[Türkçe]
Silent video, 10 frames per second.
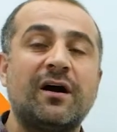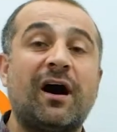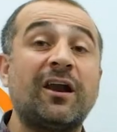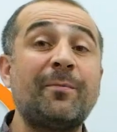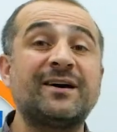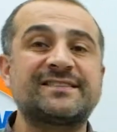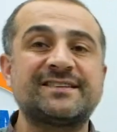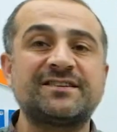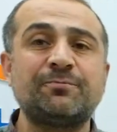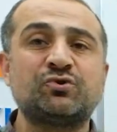
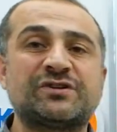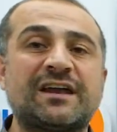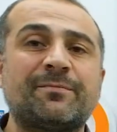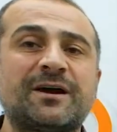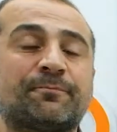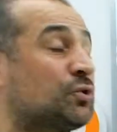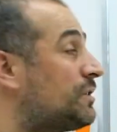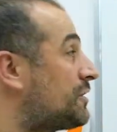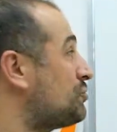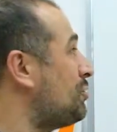alamazsın diye bir düzenleme
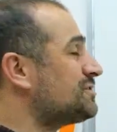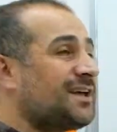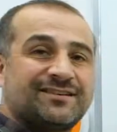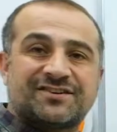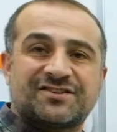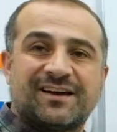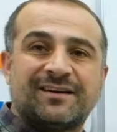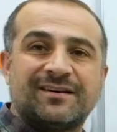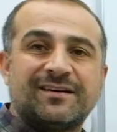yapıyorlar. Doğrusaldır işte.